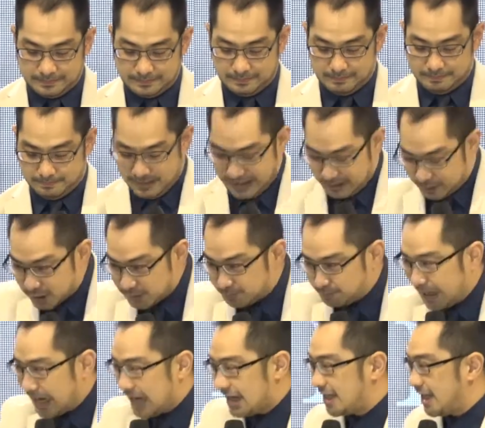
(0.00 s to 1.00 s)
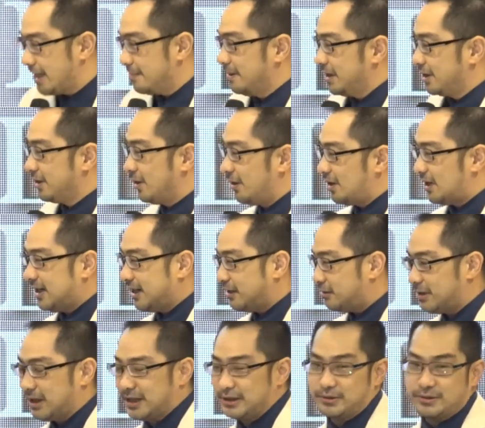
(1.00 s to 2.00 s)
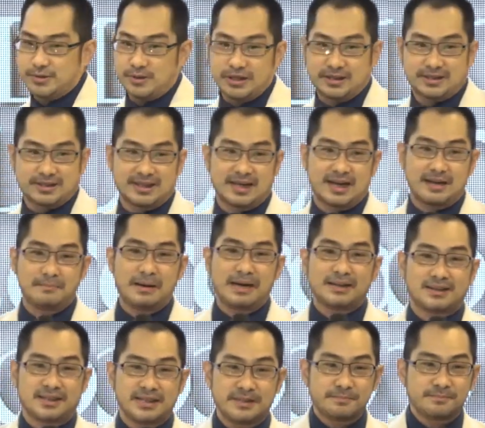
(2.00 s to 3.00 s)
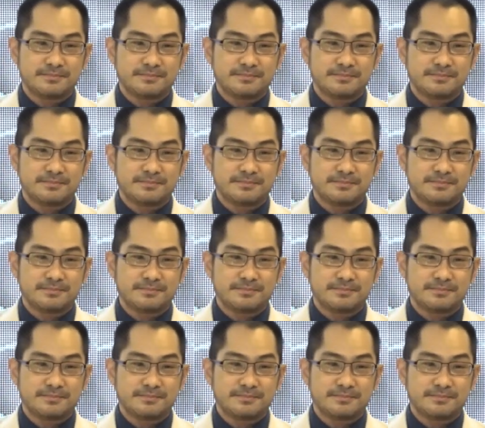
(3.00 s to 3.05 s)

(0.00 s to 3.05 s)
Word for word: Bangun pagi berdoa, wah itu sulit setengah mati.